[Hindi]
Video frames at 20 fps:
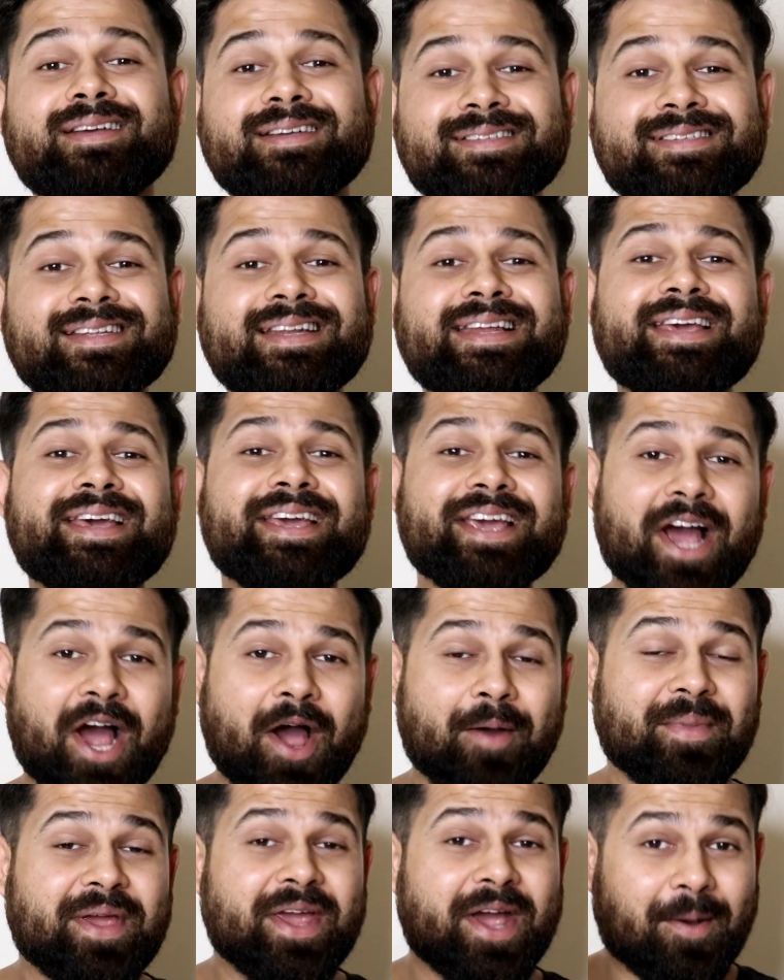इसलिए
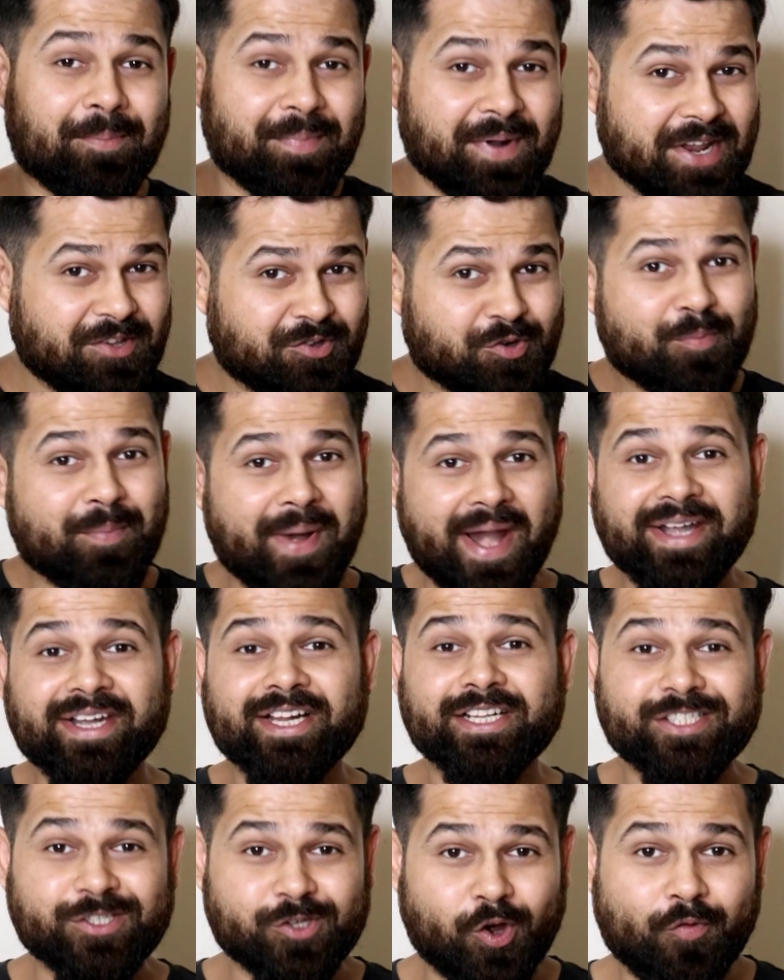हमें अपनी जो
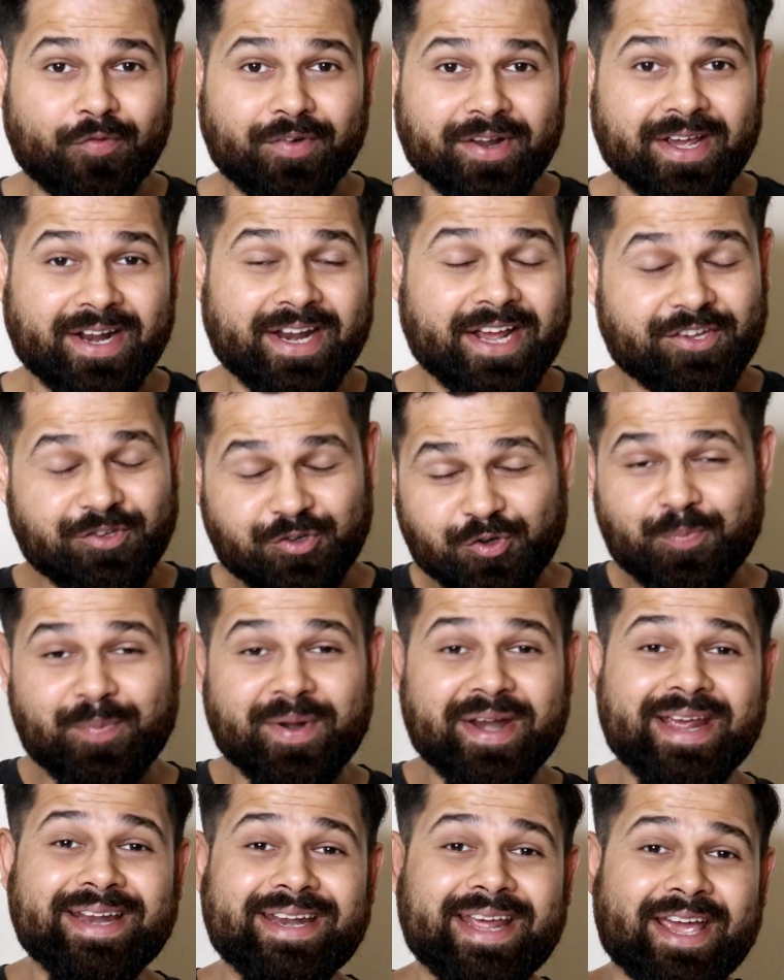मेंटल सॉफ्टवेयर है जो
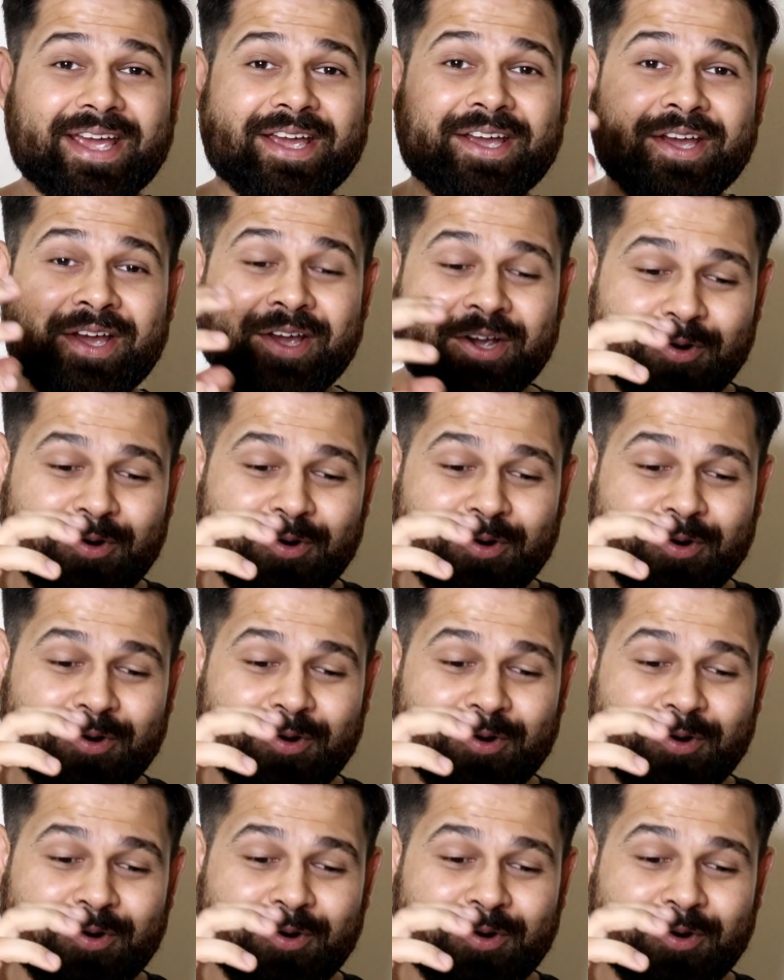ब्रेन है